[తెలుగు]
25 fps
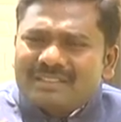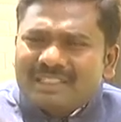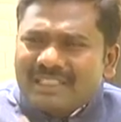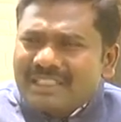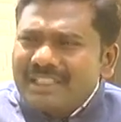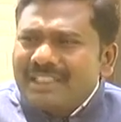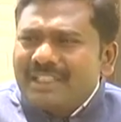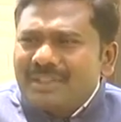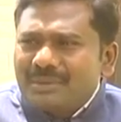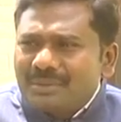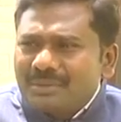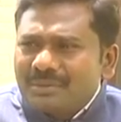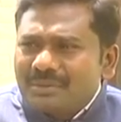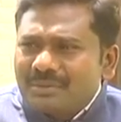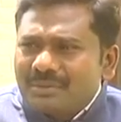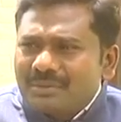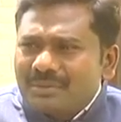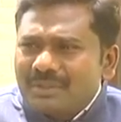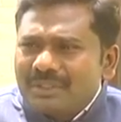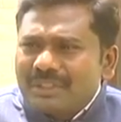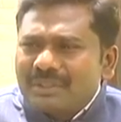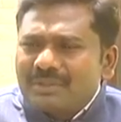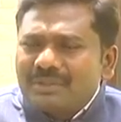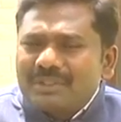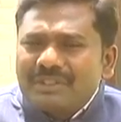తెలియదు
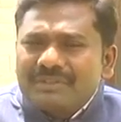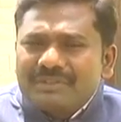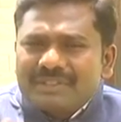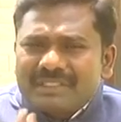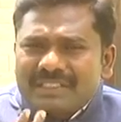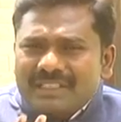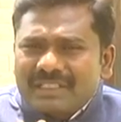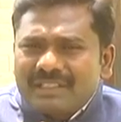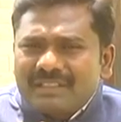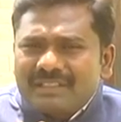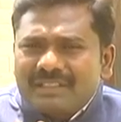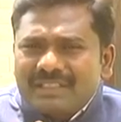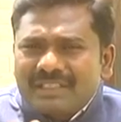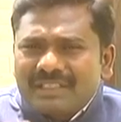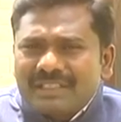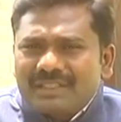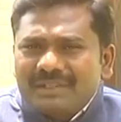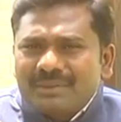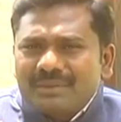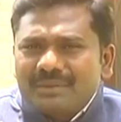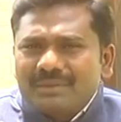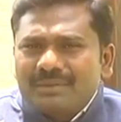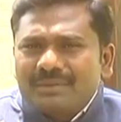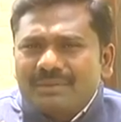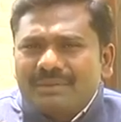కొన్ని కొన్ని విషయాలు
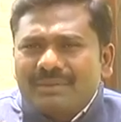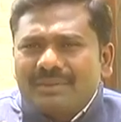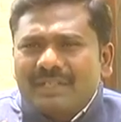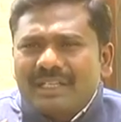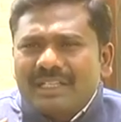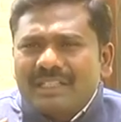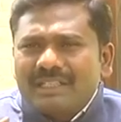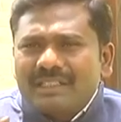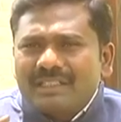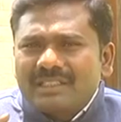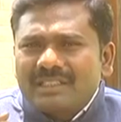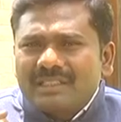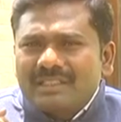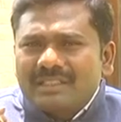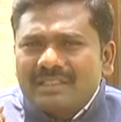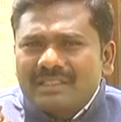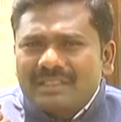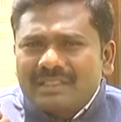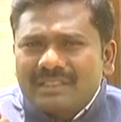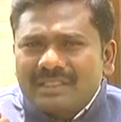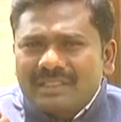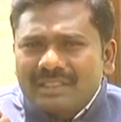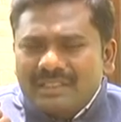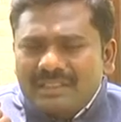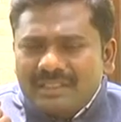తెలియదు వారికి
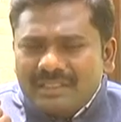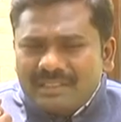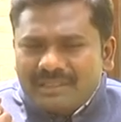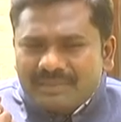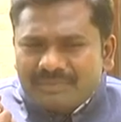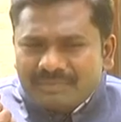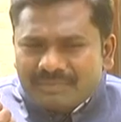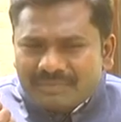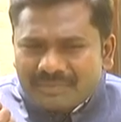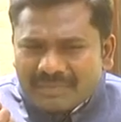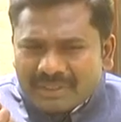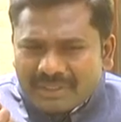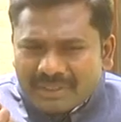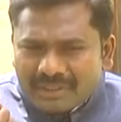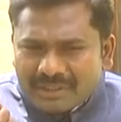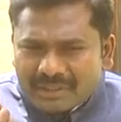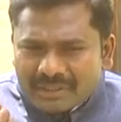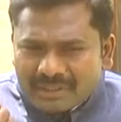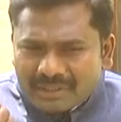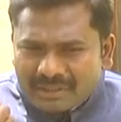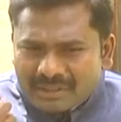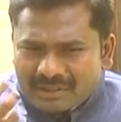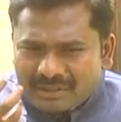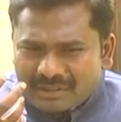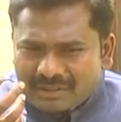ఈ
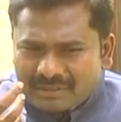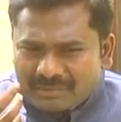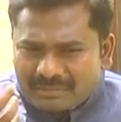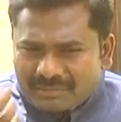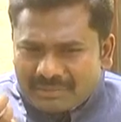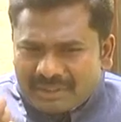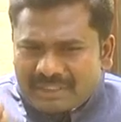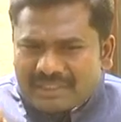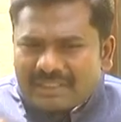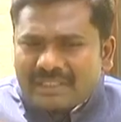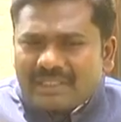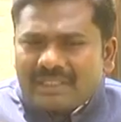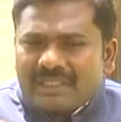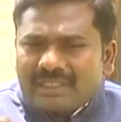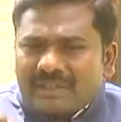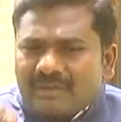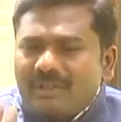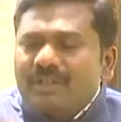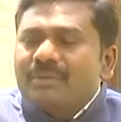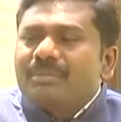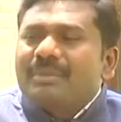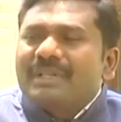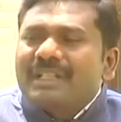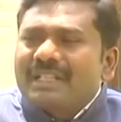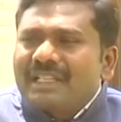మిగతా
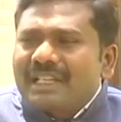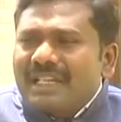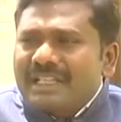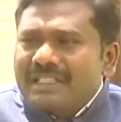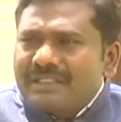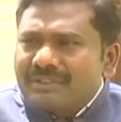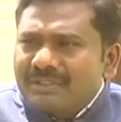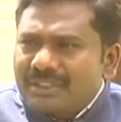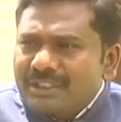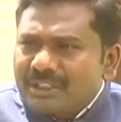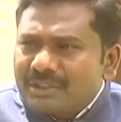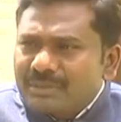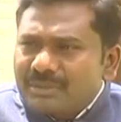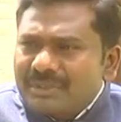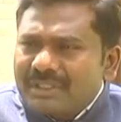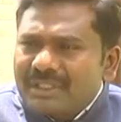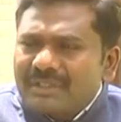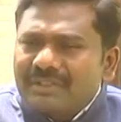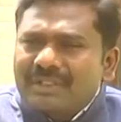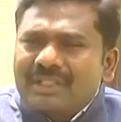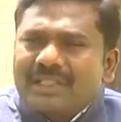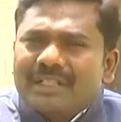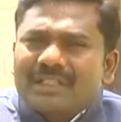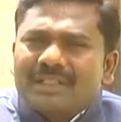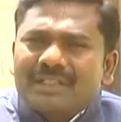డెవలప్మెంటల్ యాక్టివిటీస్ మీద
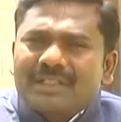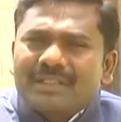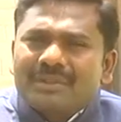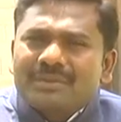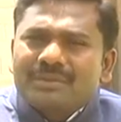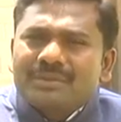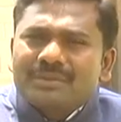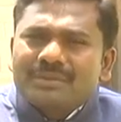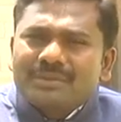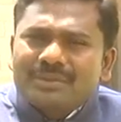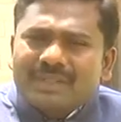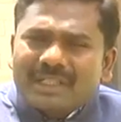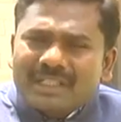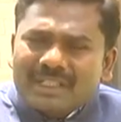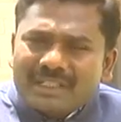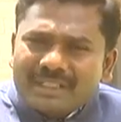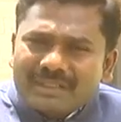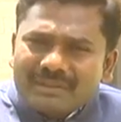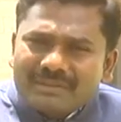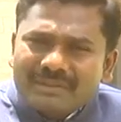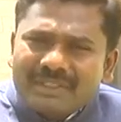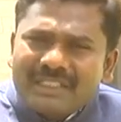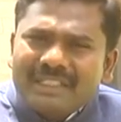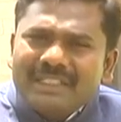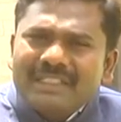అవగాహన లేదు సో
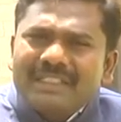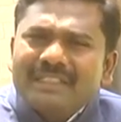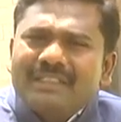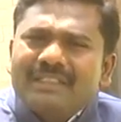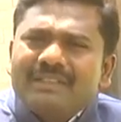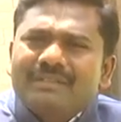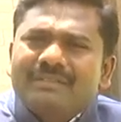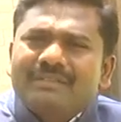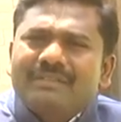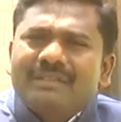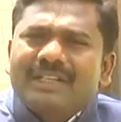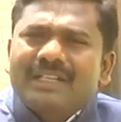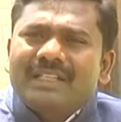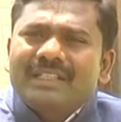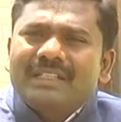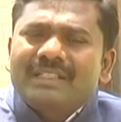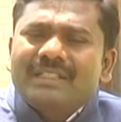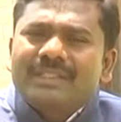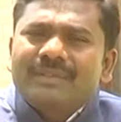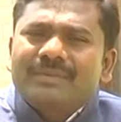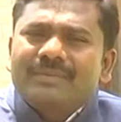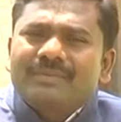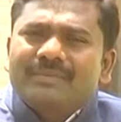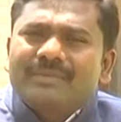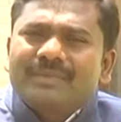అక్కడికి వెళ్ళి
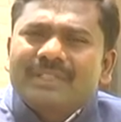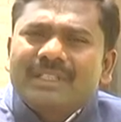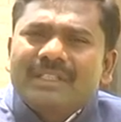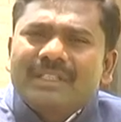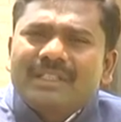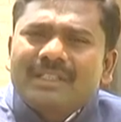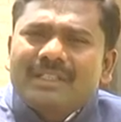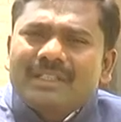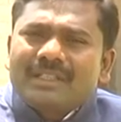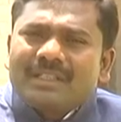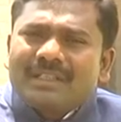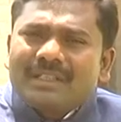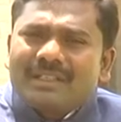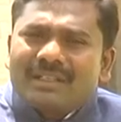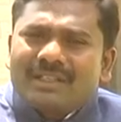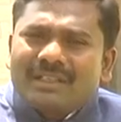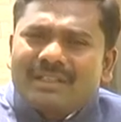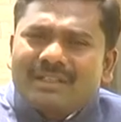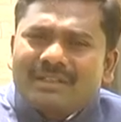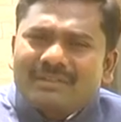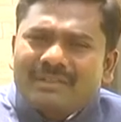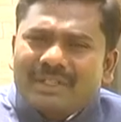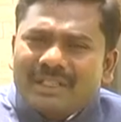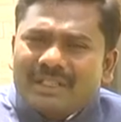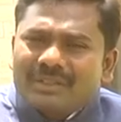వారిని
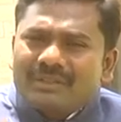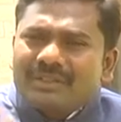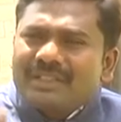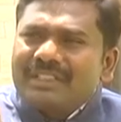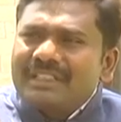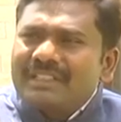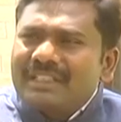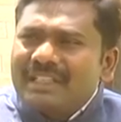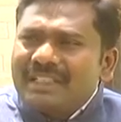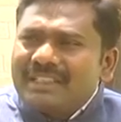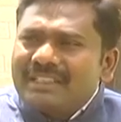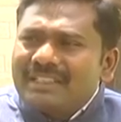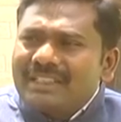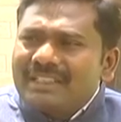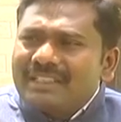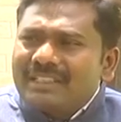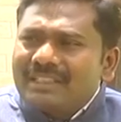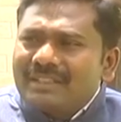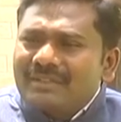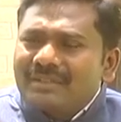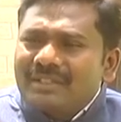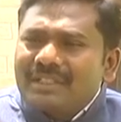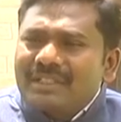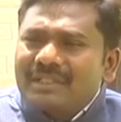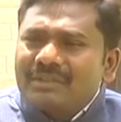వారితో ఇంటరాక్ట్ అయిన
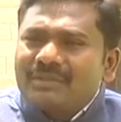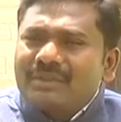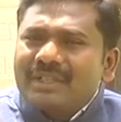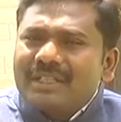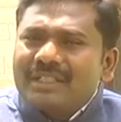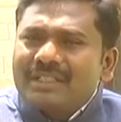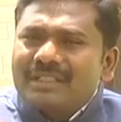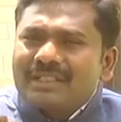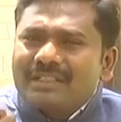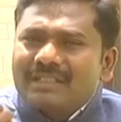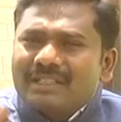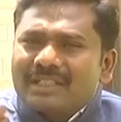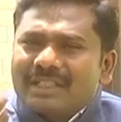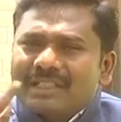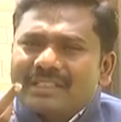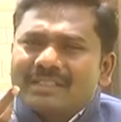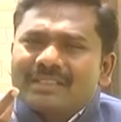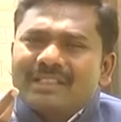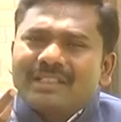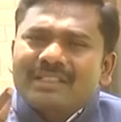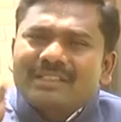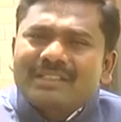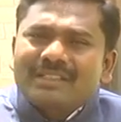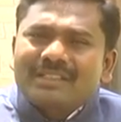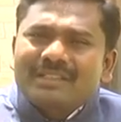తర్వాత వారి యొక్క
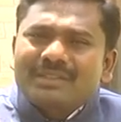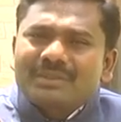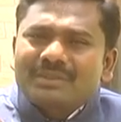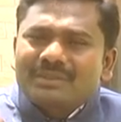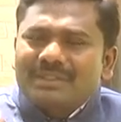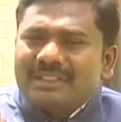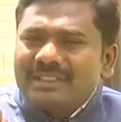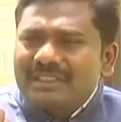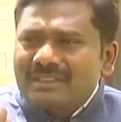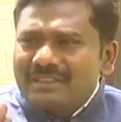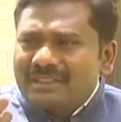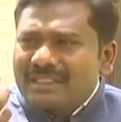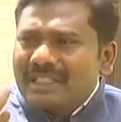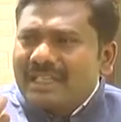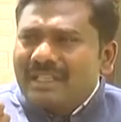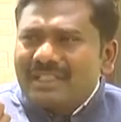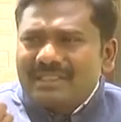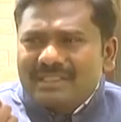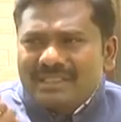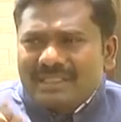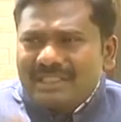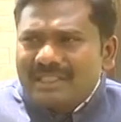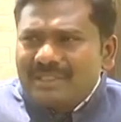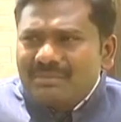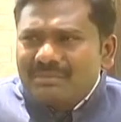కష్టాలు తెలుసుకొని చాలా
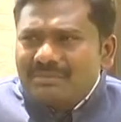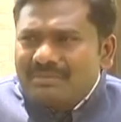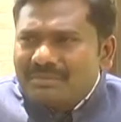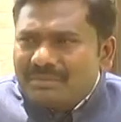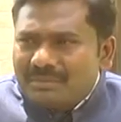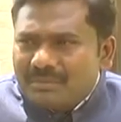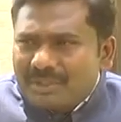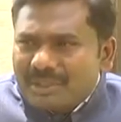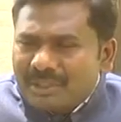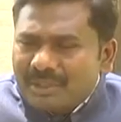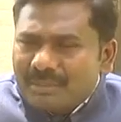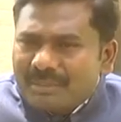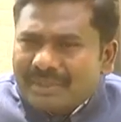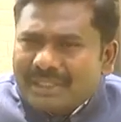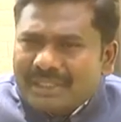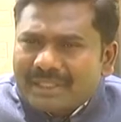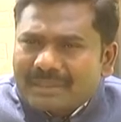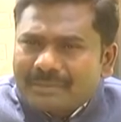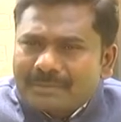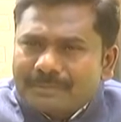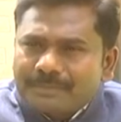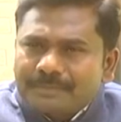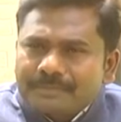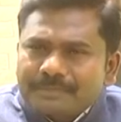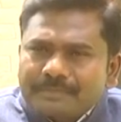చేయడం
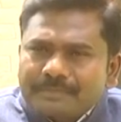మొదలుపెట్టాం